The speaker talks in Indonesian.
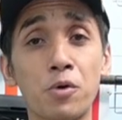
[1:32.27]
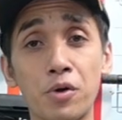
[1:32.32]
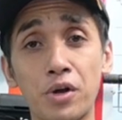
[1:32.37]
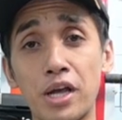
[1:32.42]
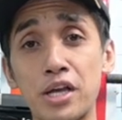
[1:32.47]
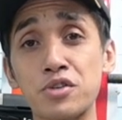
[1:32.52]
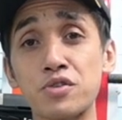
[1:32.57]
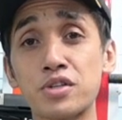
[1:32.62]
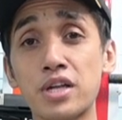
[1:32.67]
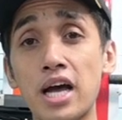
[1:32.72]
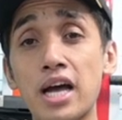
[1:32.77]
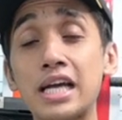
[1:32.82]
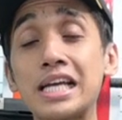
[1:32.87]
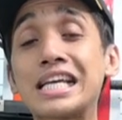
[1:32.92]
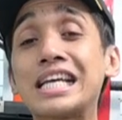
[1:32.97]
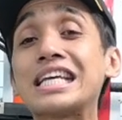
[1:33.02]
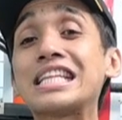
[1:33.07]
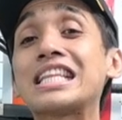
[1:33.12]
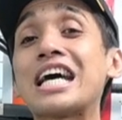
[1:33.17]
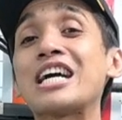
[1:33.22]
Oke sudah,
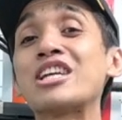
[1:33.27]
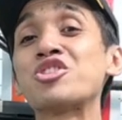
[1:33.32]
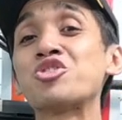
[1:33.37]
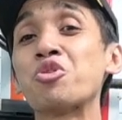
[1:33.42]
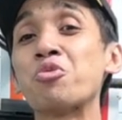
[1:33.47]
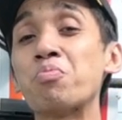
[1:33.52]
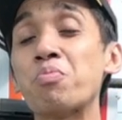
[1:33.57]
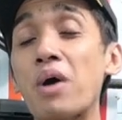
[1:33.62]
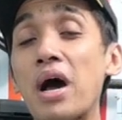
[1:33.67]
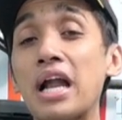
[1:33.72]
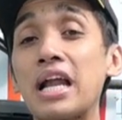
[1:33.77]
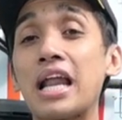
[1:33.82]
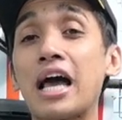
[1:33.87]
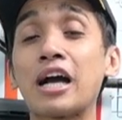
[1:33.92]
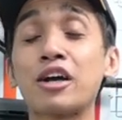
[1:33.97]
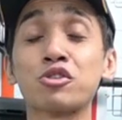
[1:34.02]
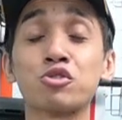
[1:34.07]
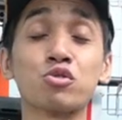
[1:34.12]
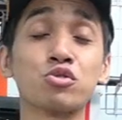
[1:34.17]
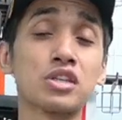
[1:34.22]
kita coba
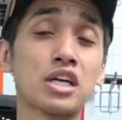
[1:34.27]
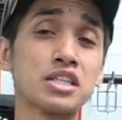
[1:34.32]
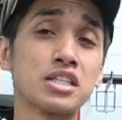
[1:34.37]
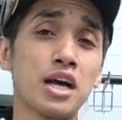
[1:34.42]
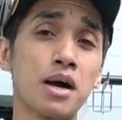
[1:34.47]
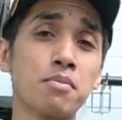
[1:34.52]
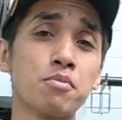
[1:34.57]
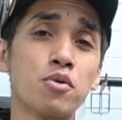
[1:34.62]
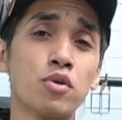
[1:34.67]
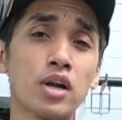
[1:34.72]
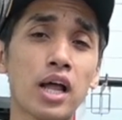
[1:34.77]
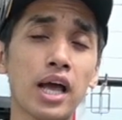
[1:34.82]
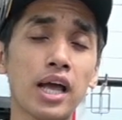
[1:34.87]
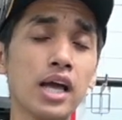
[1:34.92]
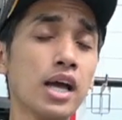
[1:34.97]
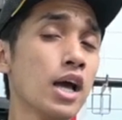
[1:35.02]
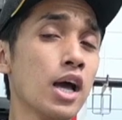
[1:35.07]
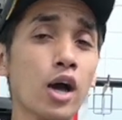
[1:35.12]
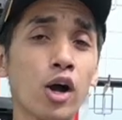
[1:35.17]
langsung saja mulai